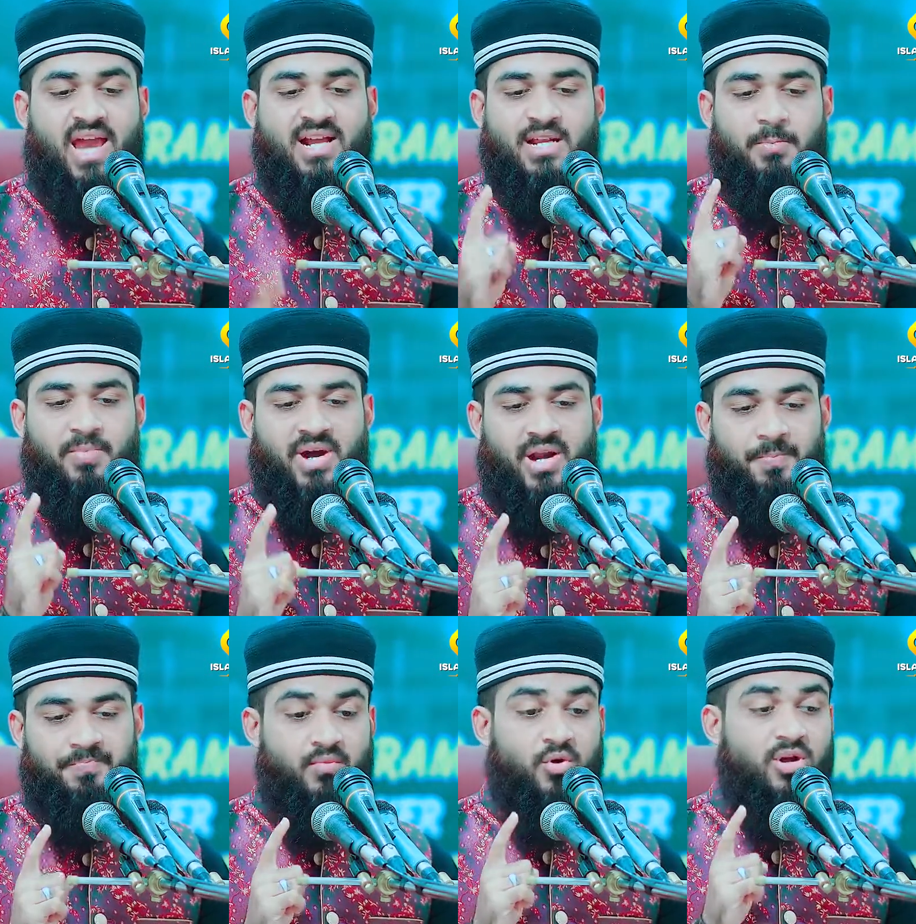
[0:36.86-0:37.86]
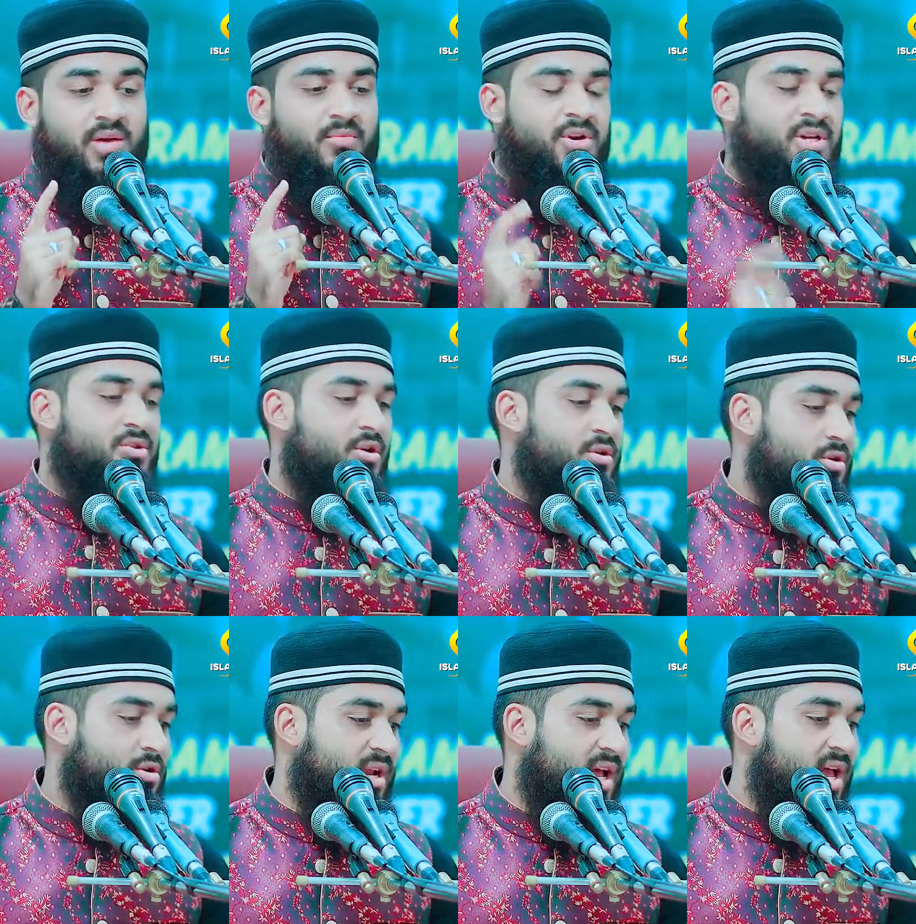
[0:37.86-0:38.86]
এক নাম্বার মুখে মুখে তর্ক
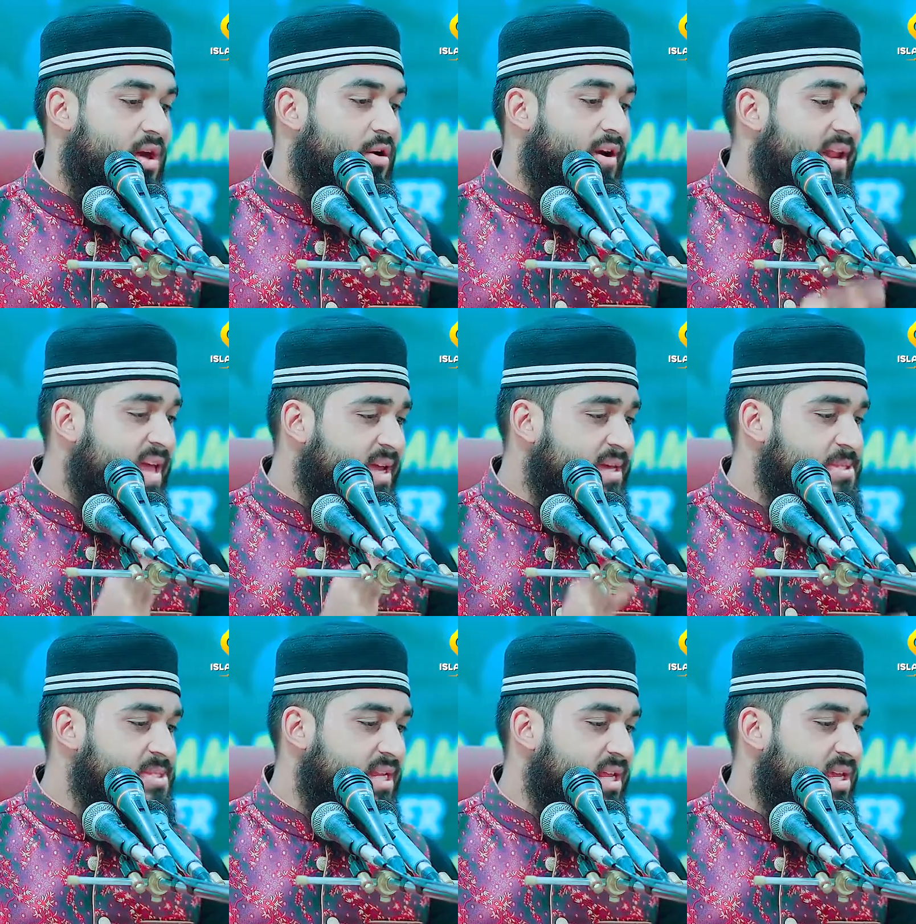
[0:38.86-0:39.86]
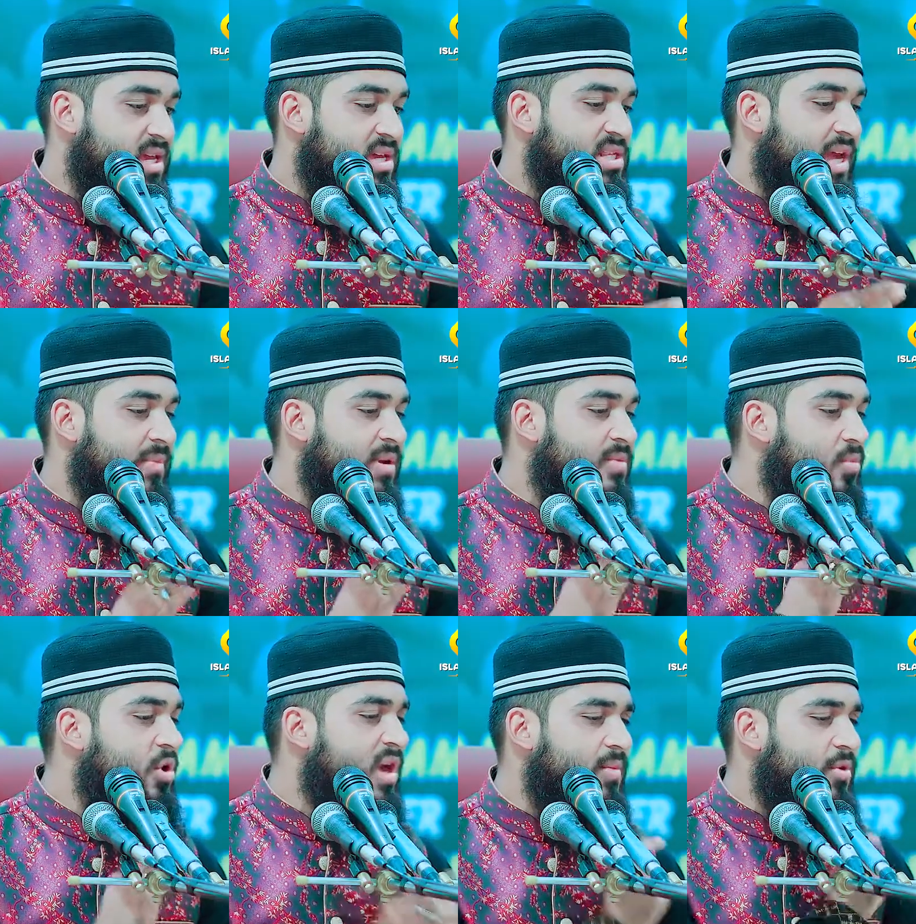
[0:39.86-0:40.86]
করা অনেক স্ত্রী স্বামীর
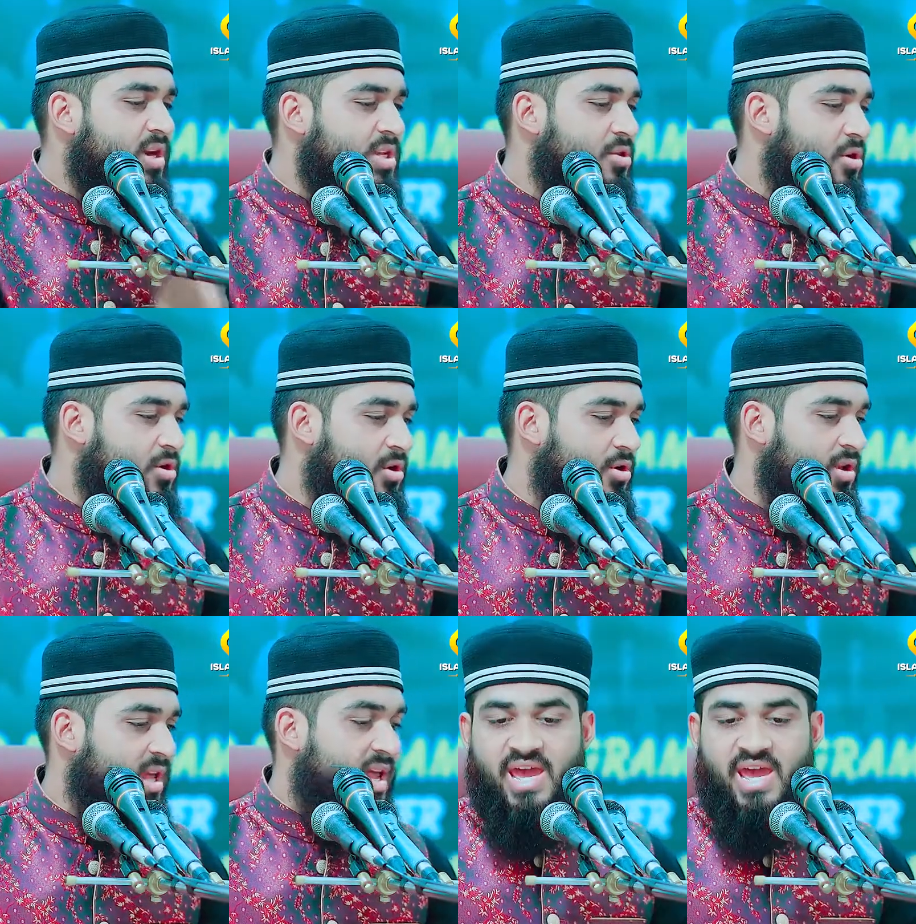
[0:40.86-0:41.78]
মুখে মুখে তর্ক করে